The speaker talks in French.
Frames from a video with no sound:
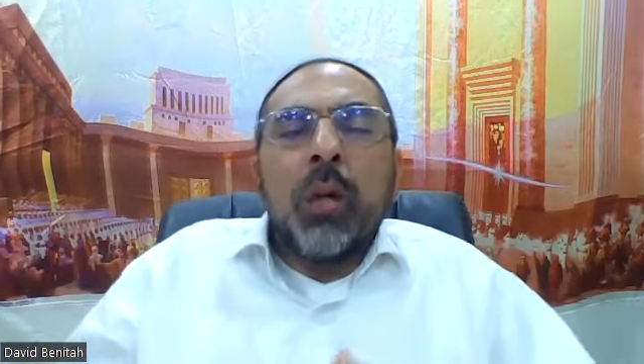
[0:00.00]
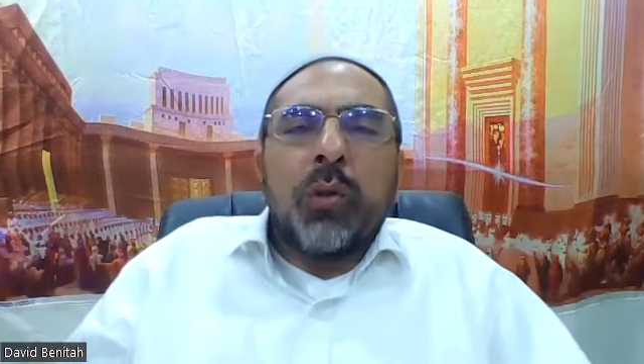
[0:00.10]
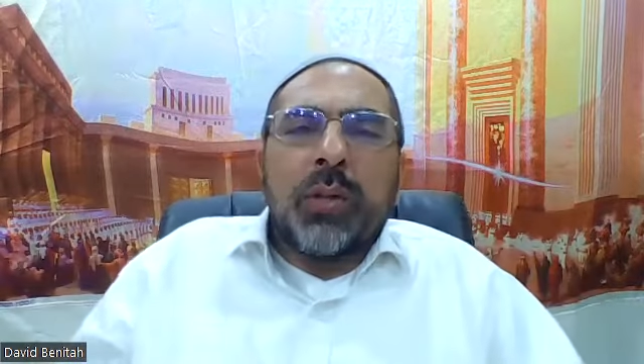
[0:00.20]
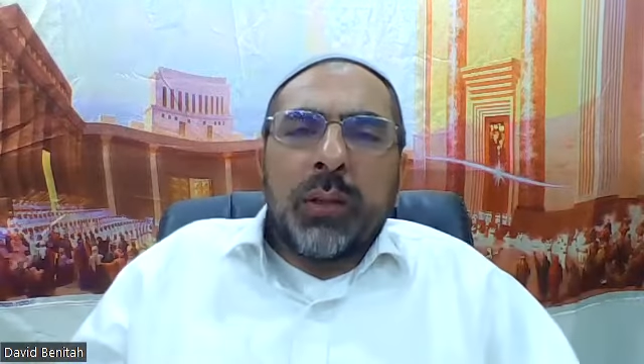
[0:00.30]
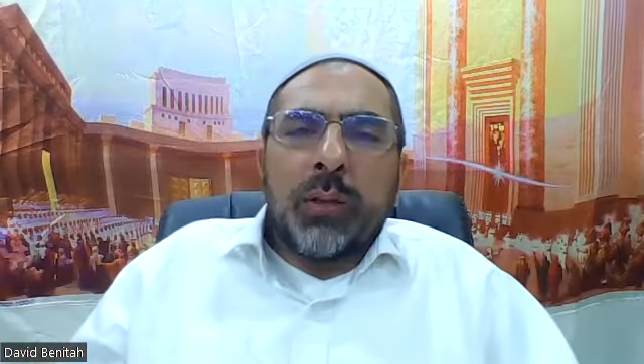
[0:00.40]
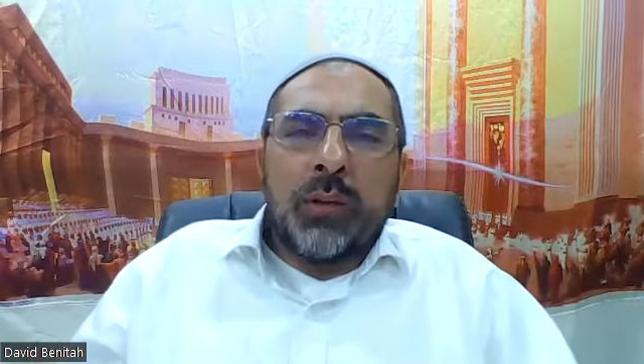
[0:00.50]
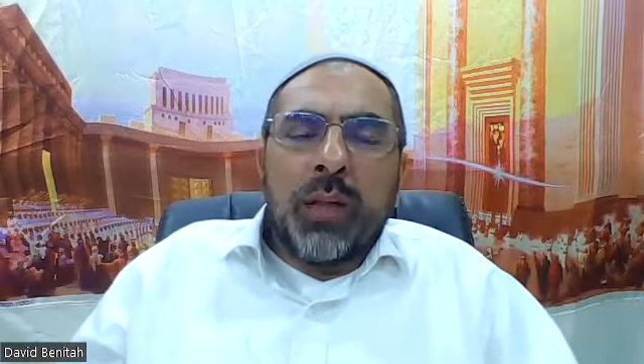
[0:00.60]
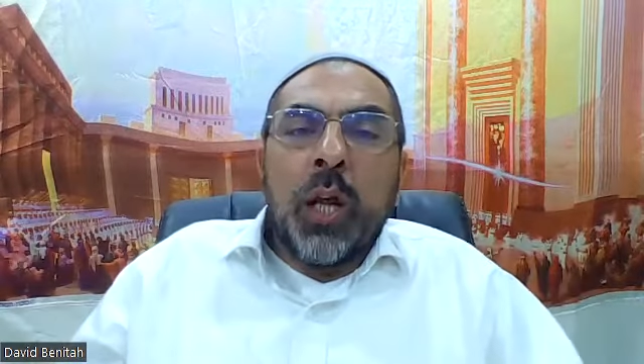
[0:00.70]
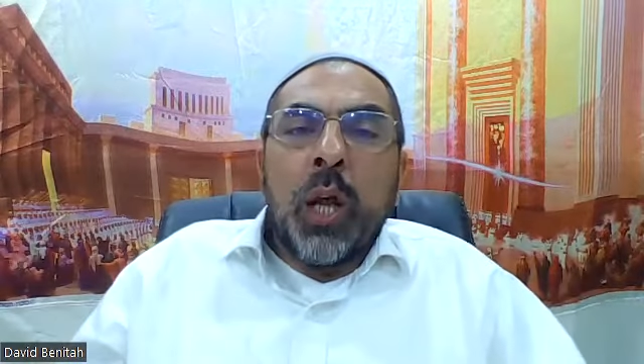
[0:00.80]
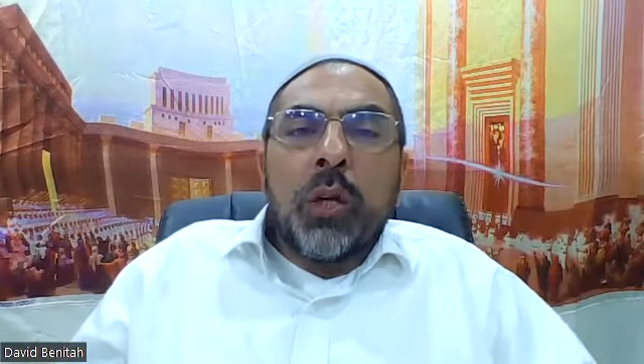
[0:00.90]
de
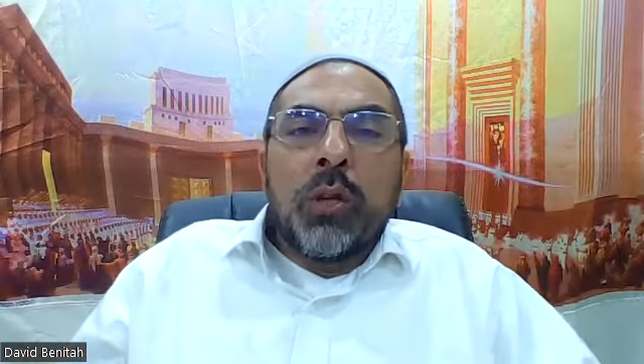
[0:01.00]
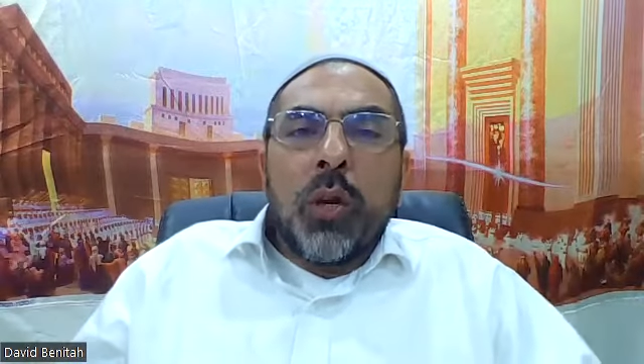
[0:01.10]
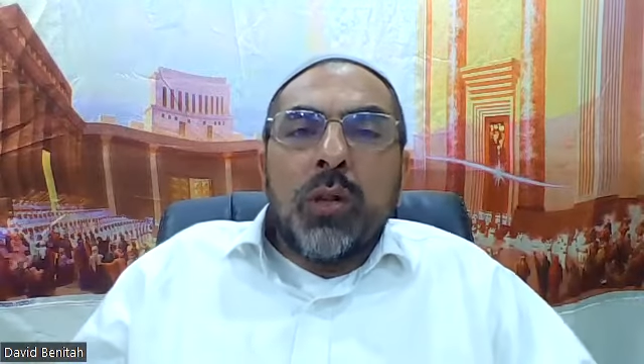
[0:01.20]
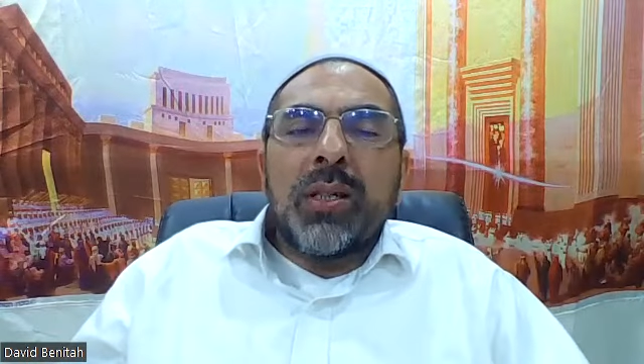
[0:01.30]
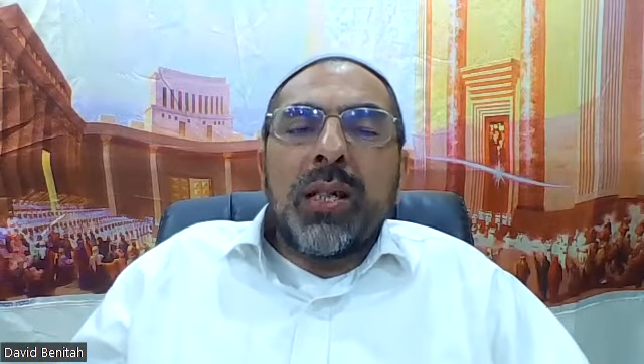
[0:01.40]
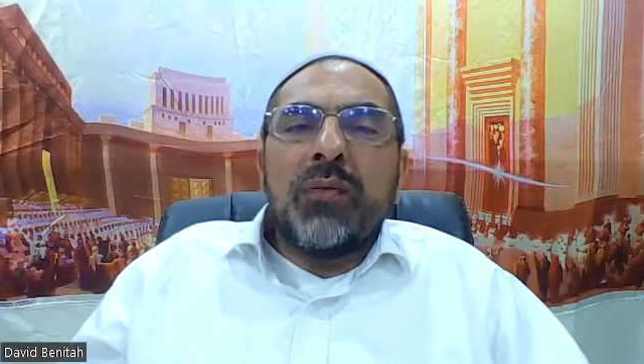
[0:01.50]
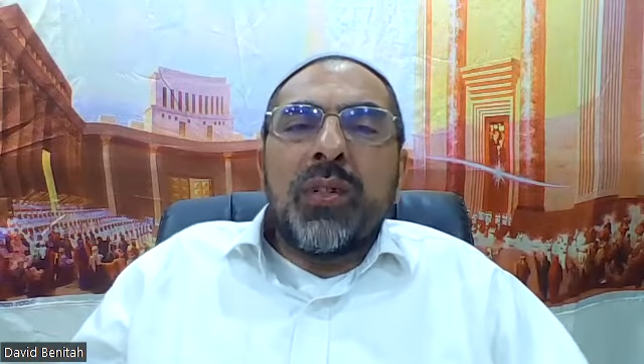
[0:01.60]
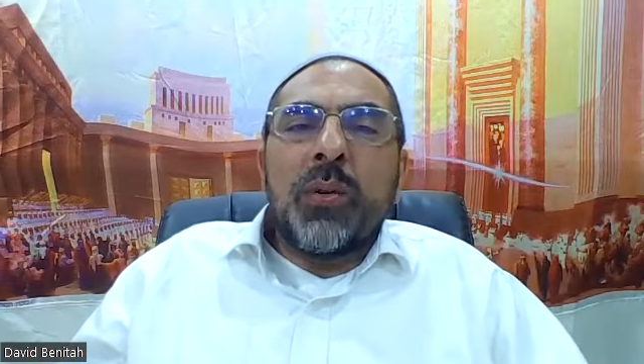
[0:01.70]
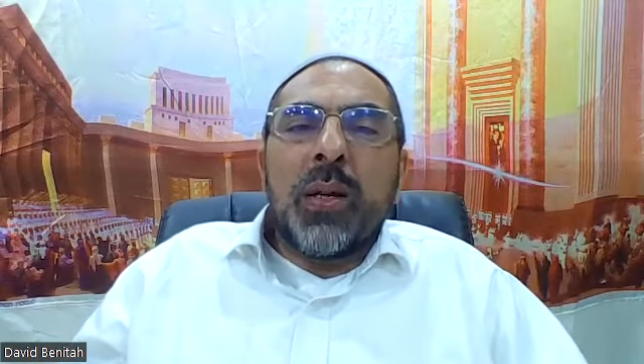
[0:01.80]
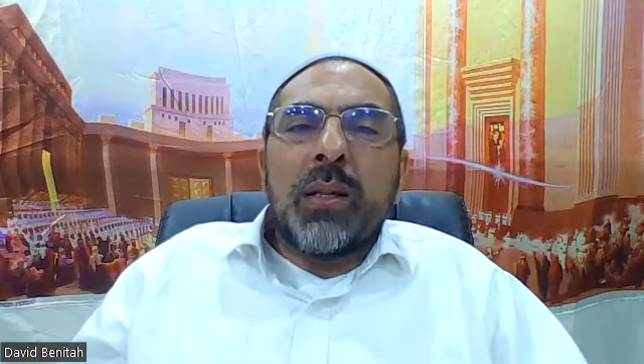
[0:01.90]
sainteté. Dans cette
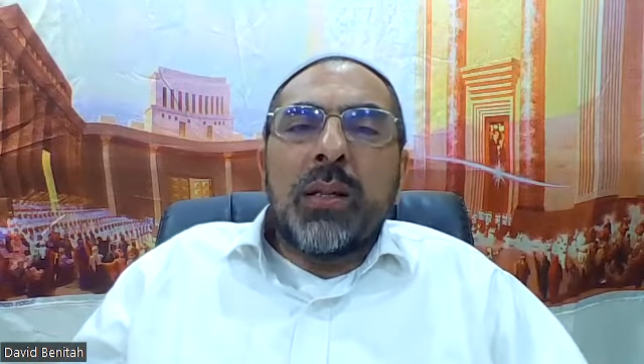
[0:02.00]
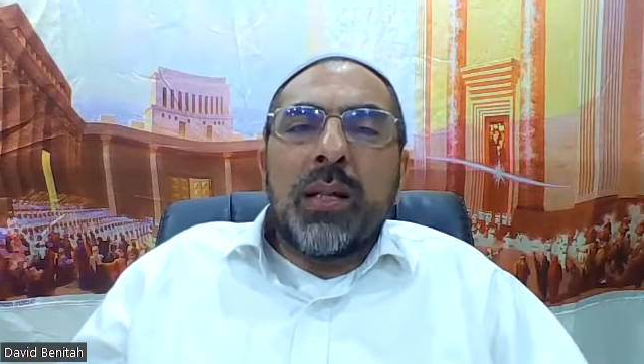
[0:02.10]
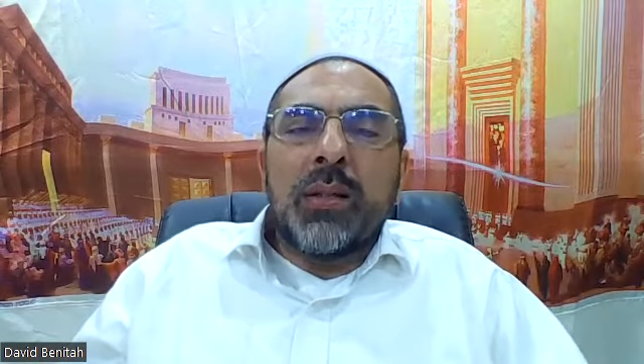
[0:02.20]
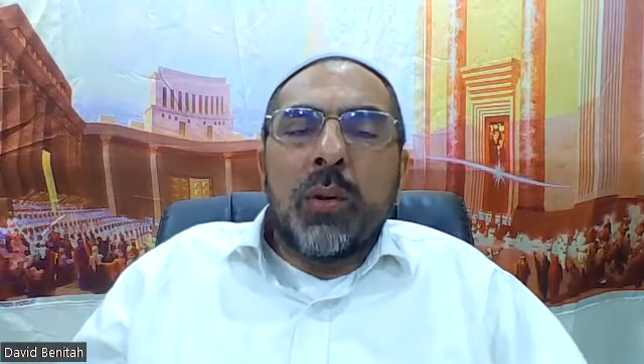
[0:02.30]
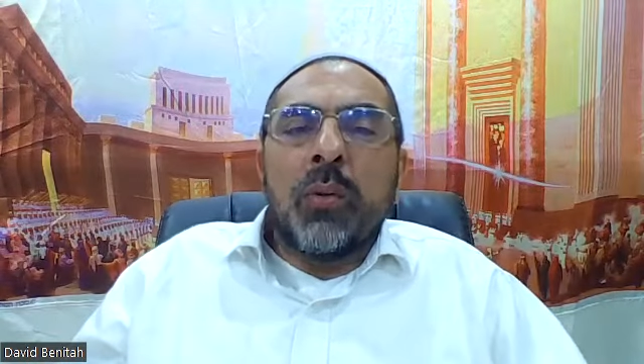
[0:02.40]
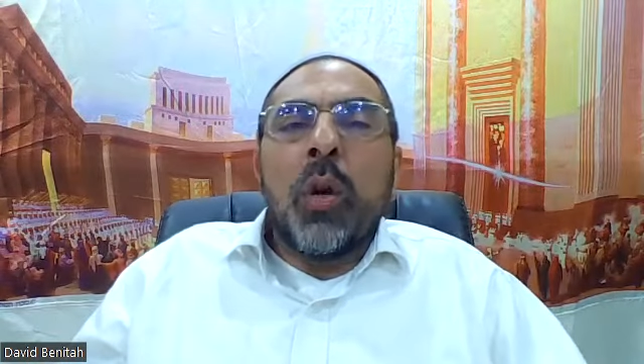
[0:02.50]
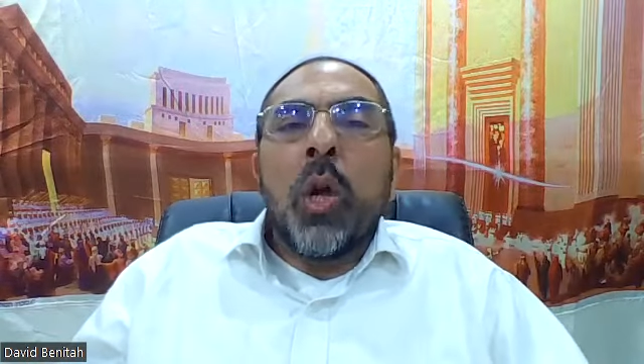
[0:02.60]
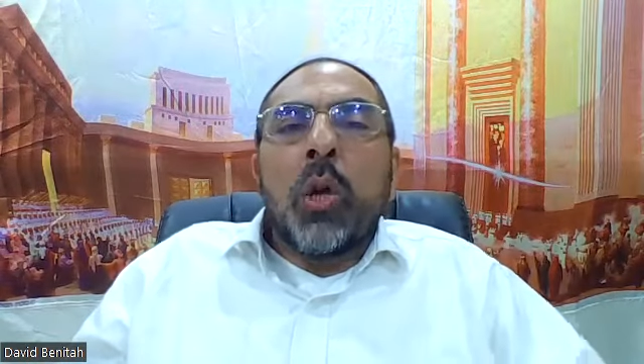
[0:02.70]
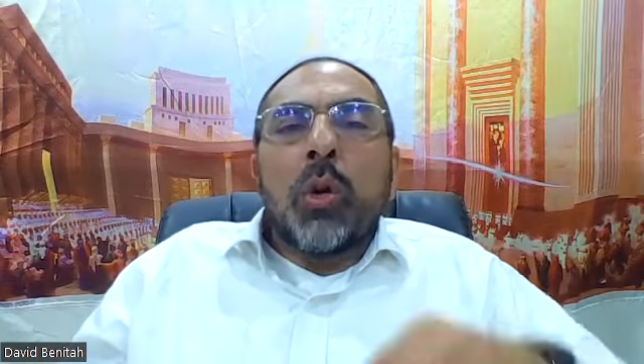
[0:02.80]
visualisation